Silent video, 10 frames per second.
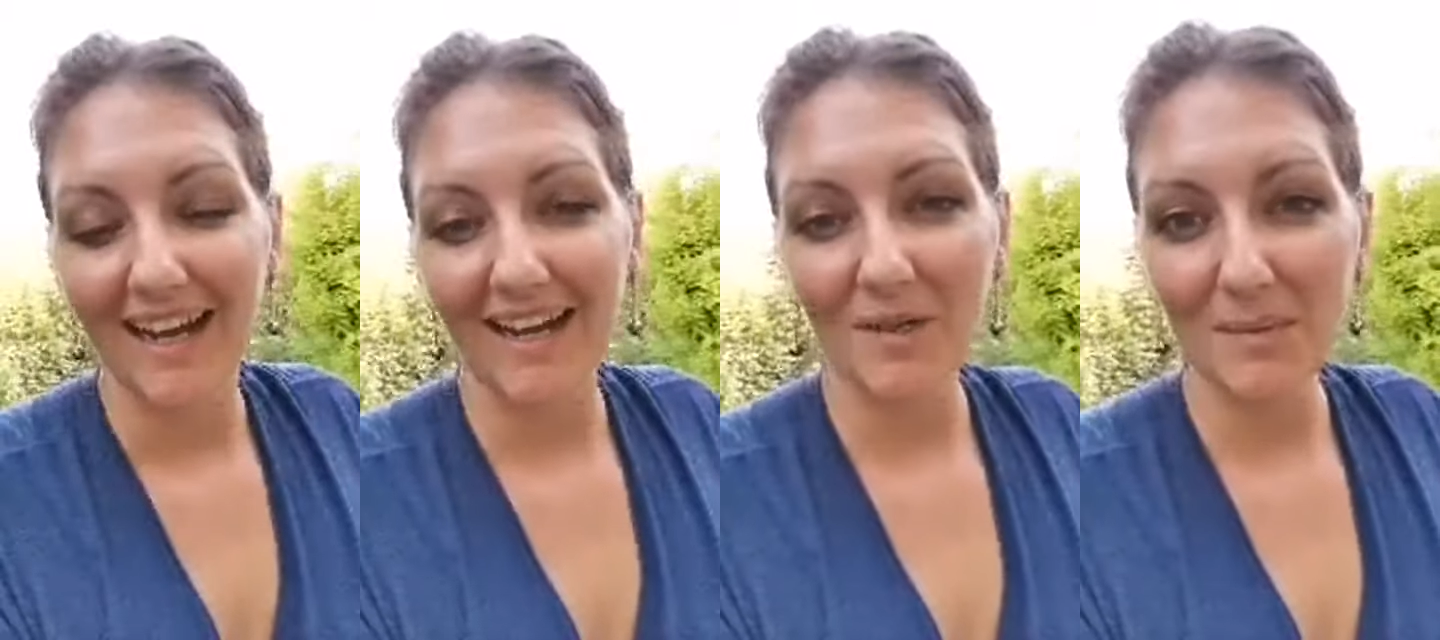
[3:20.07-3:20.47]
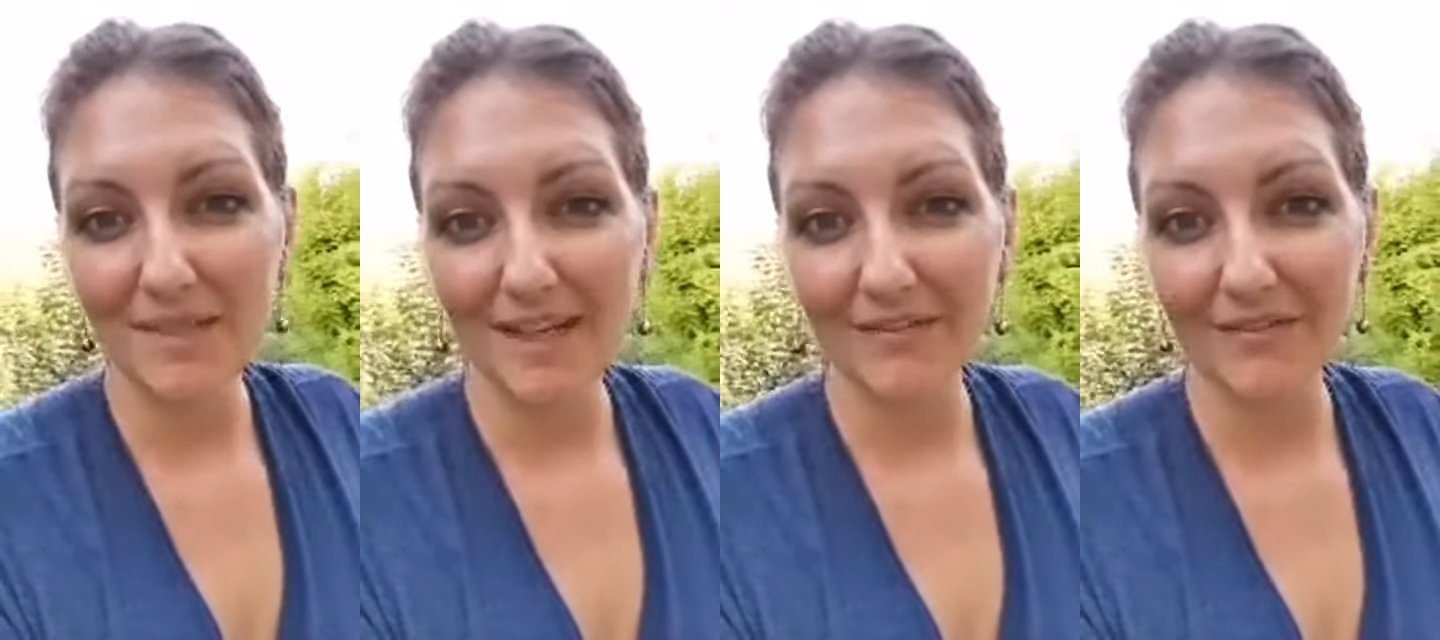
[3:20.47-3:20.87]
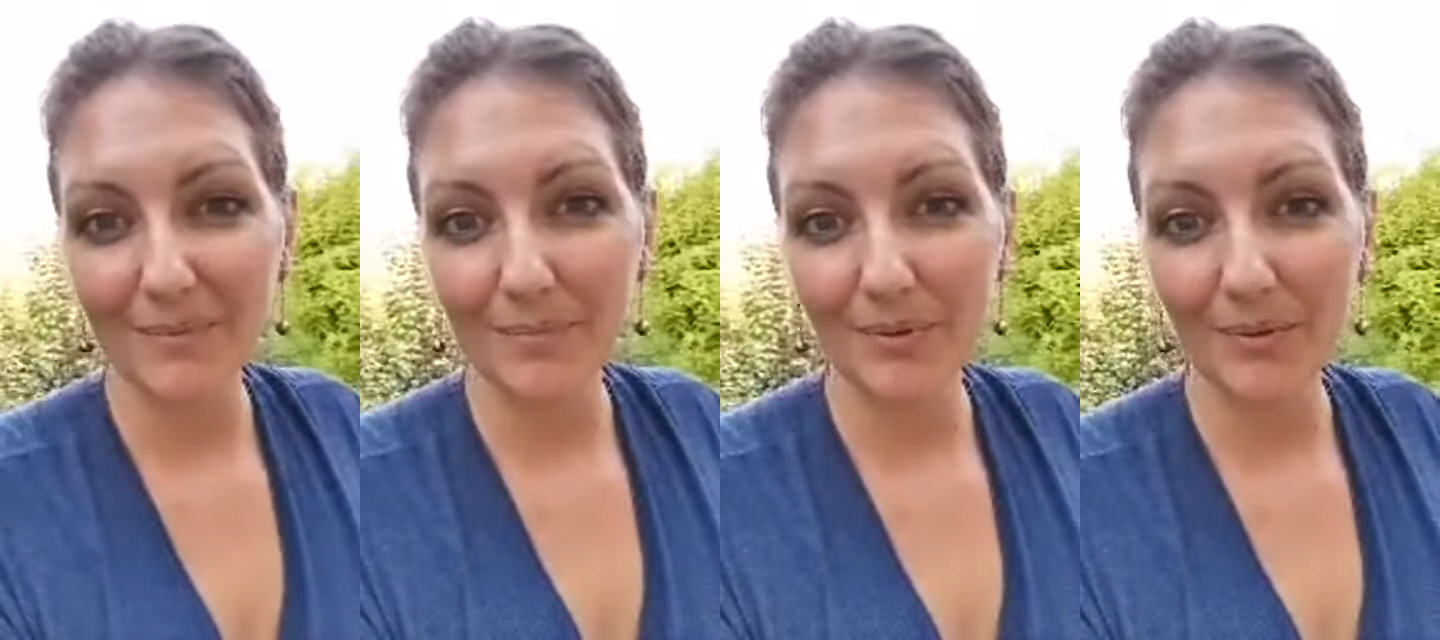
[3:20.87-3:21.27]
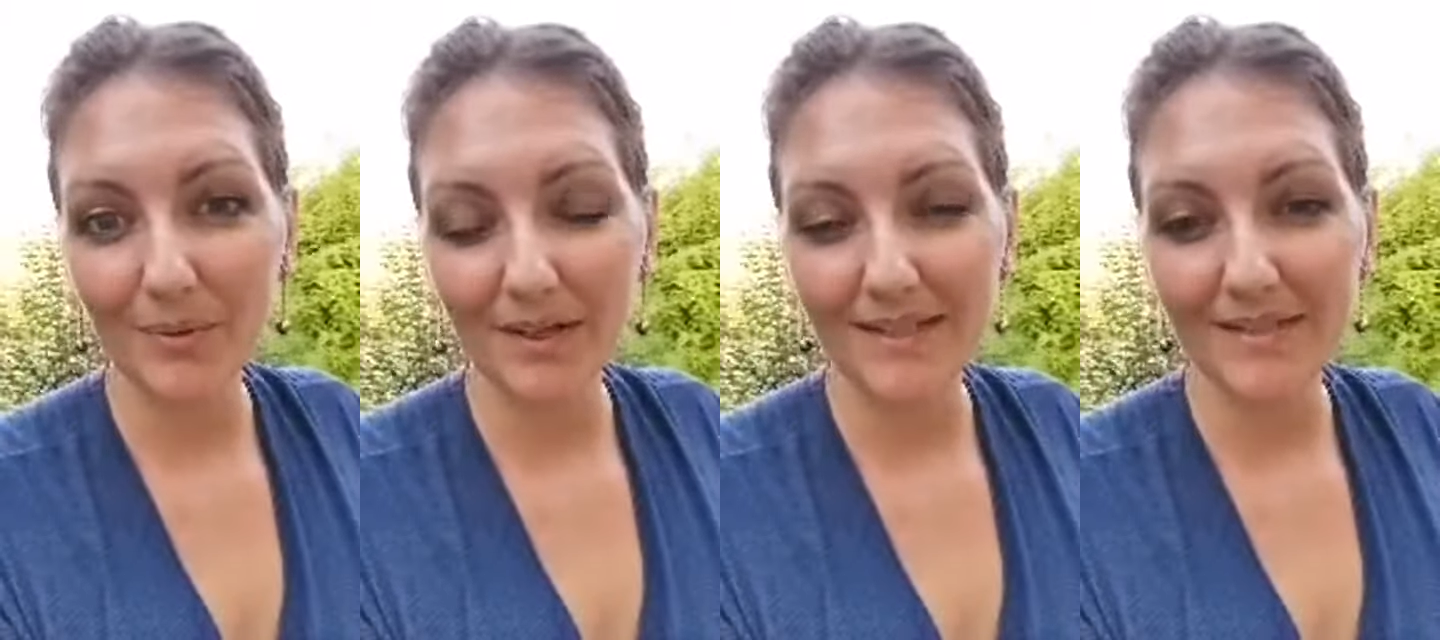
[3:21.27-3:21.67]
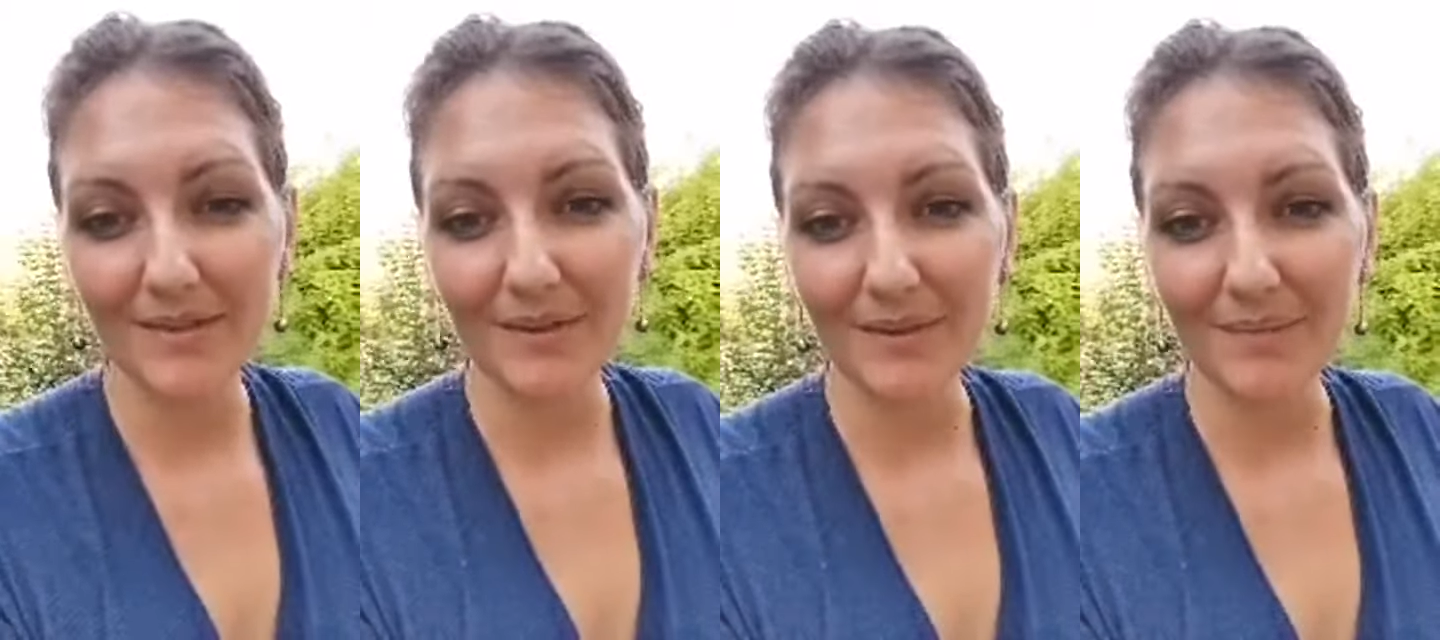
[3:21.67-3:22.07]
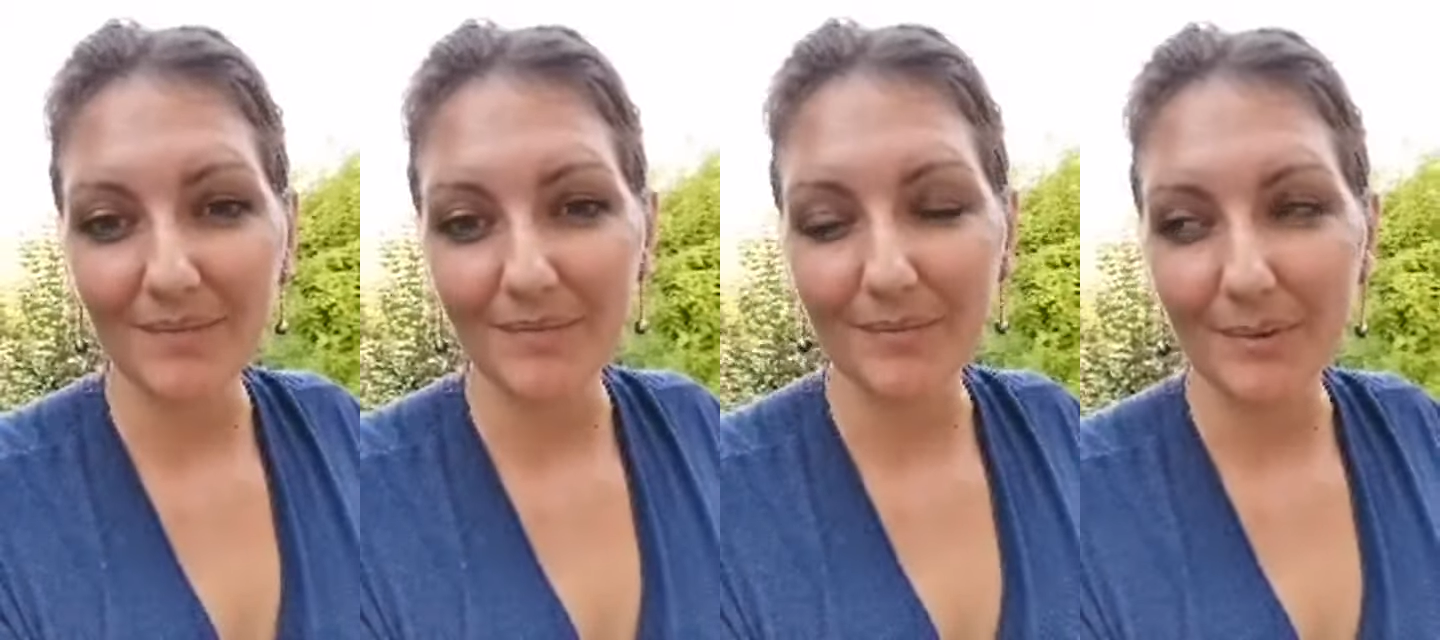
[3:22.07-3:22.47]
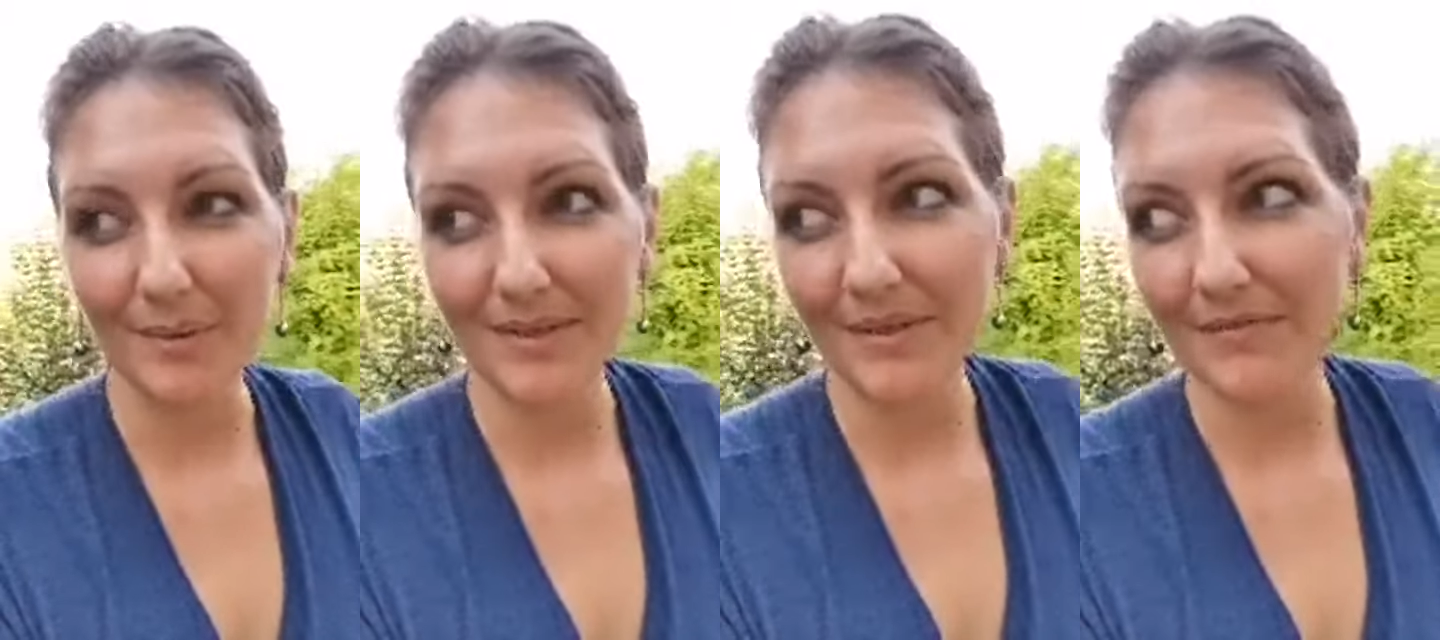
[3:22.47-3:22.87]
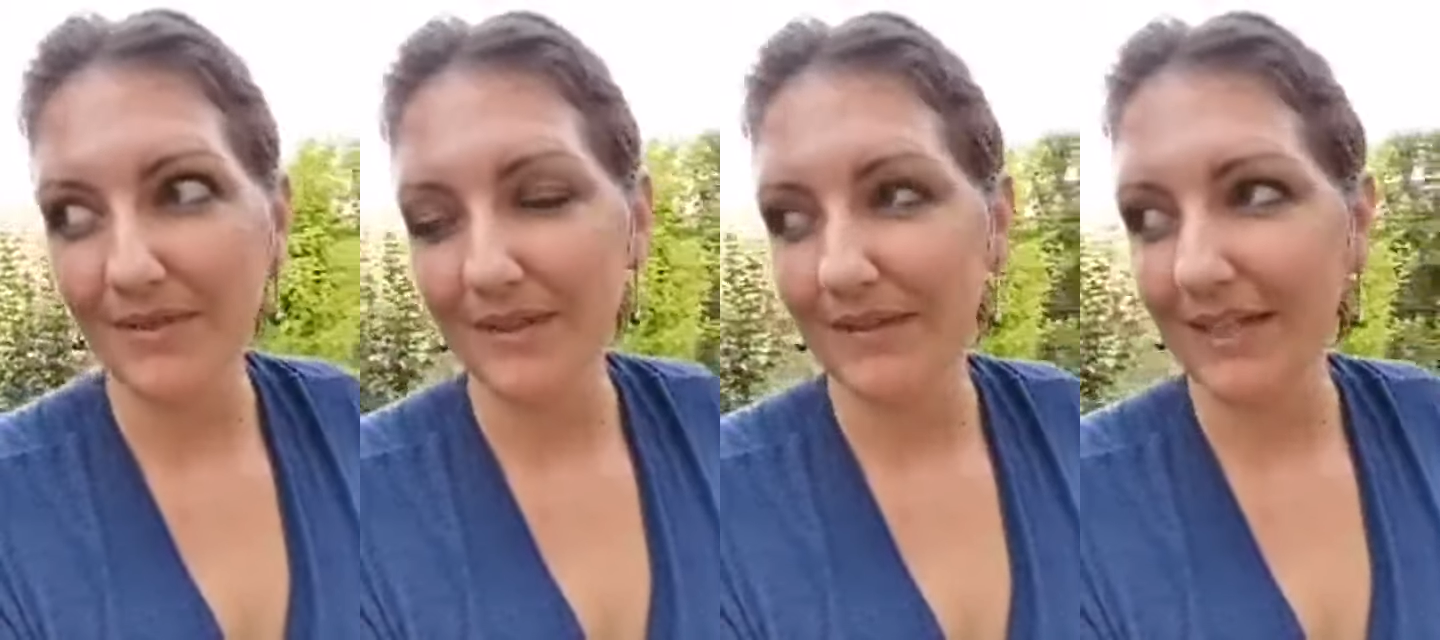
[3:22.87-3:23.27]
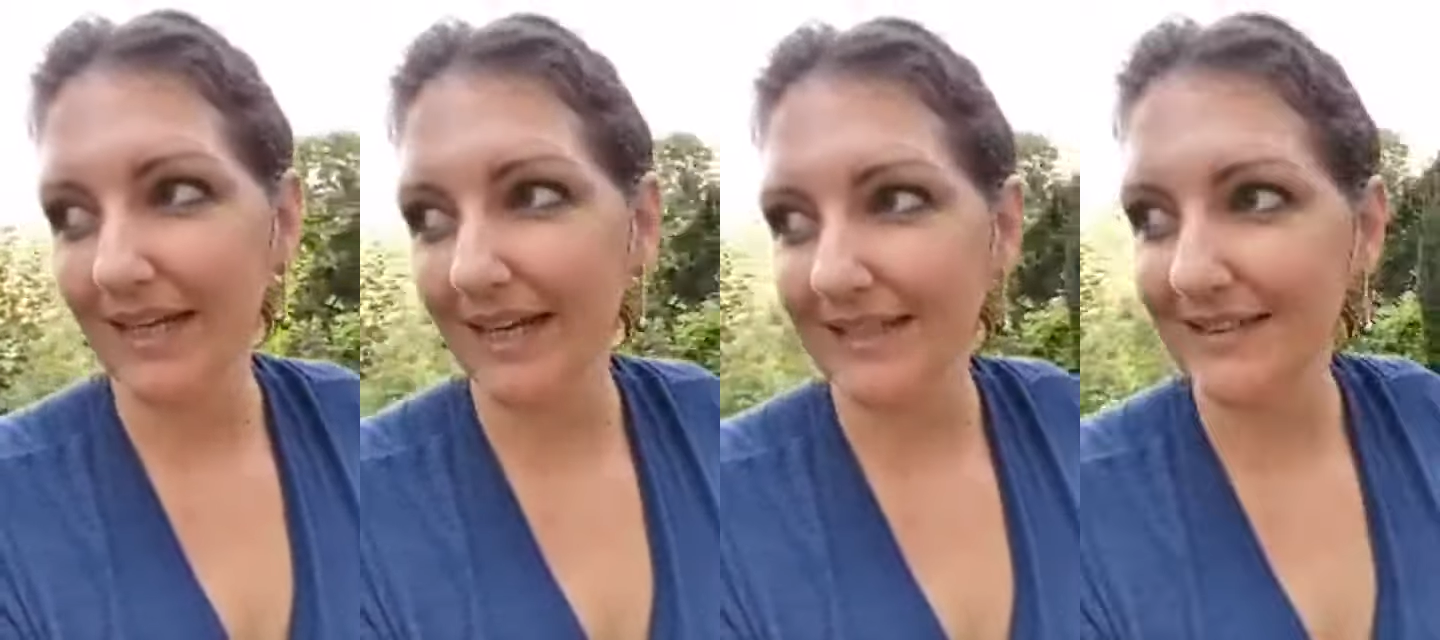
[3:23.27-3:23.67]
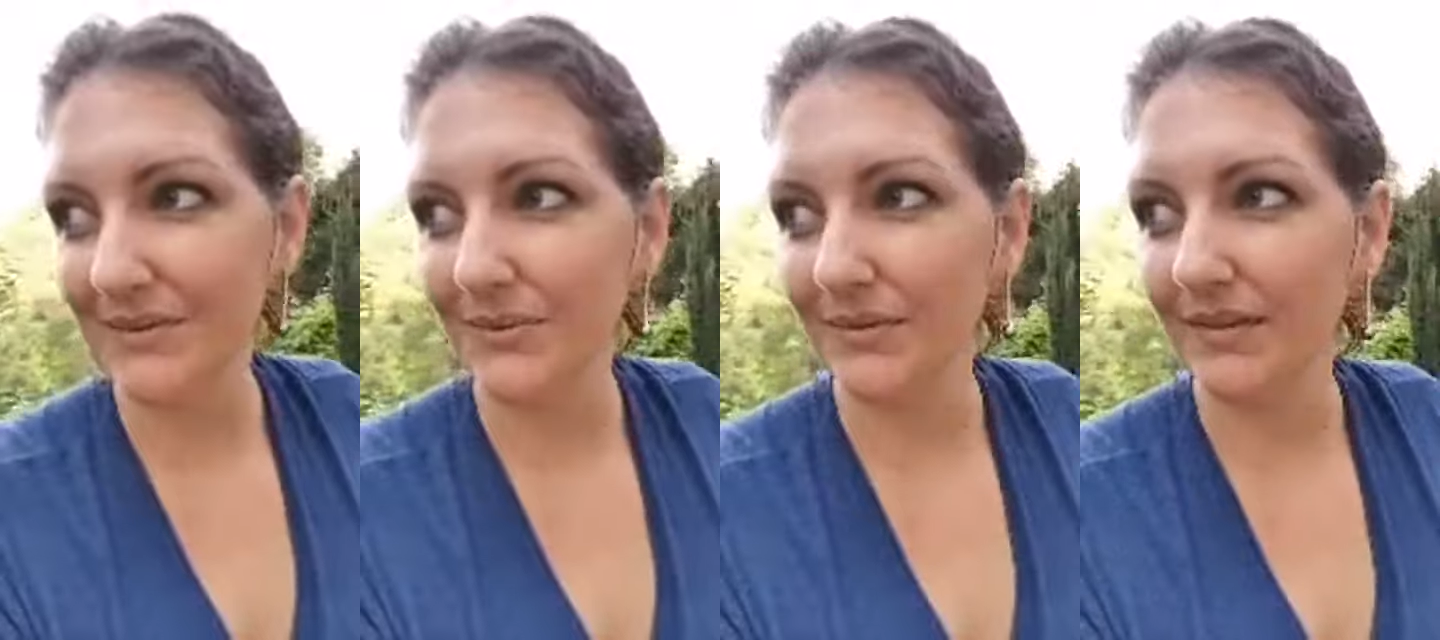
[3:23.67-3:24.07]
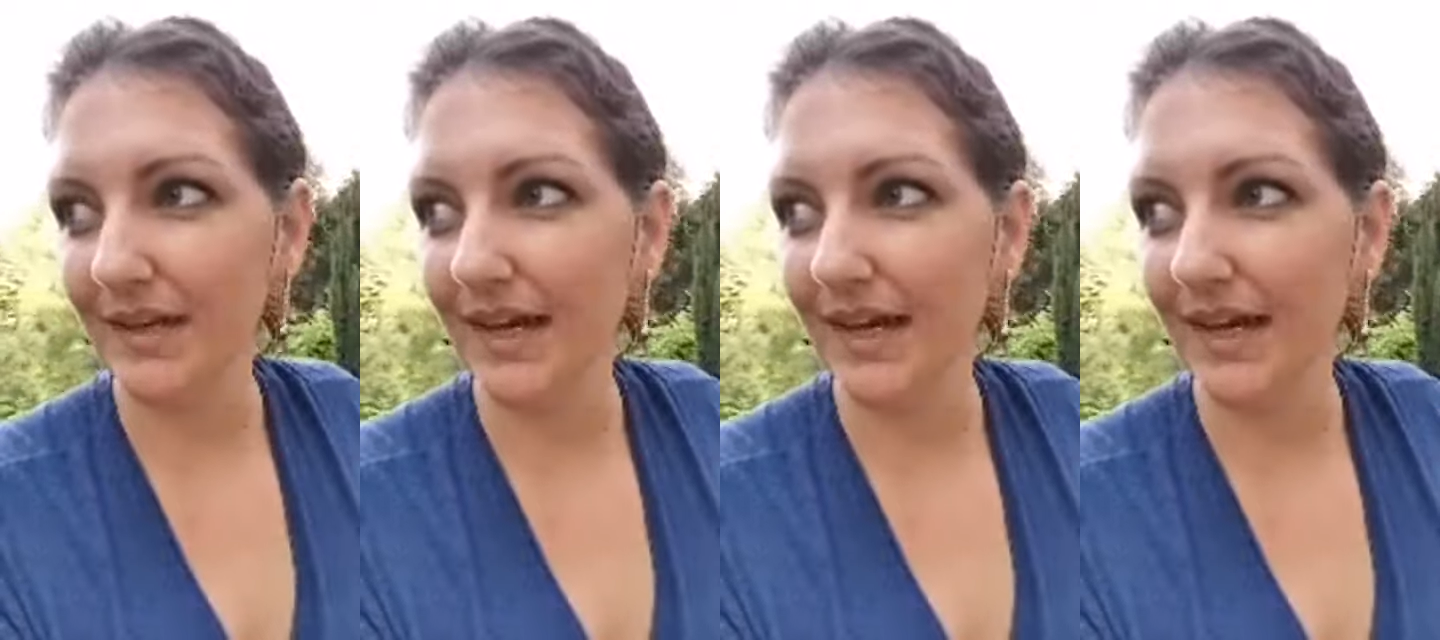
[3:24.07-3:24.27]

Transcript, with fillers: à observer pourquoi est-ce que, pourquoi est-ce que vous avez de la gratitude,